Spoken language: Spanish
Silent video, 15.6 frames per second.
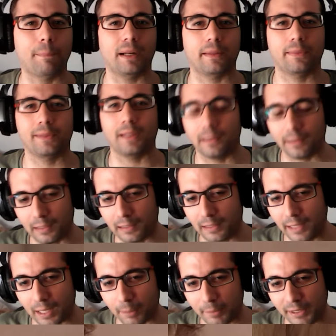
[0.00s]
parcial del
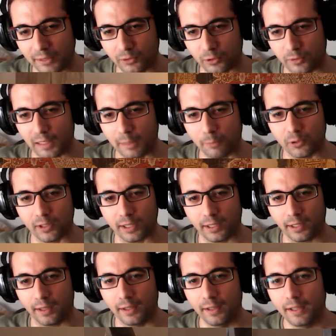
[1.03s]
ligamento de la muñeca,